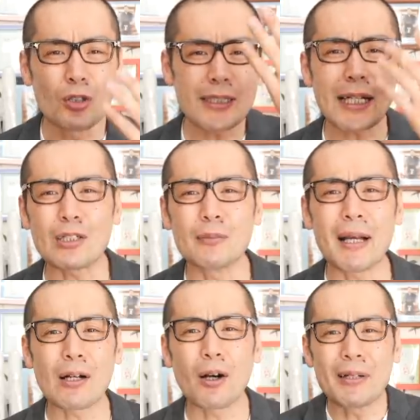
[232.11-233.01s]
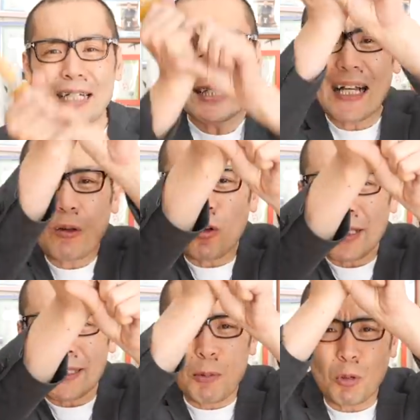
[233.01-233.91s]
打ってくる面をみんなここ
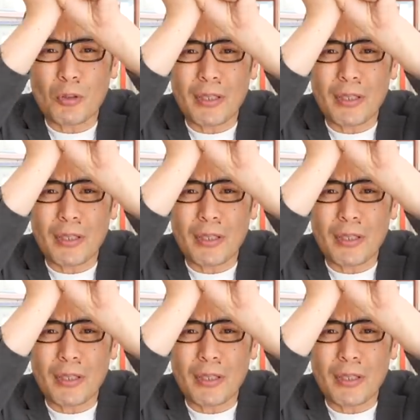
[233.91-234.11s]
で手元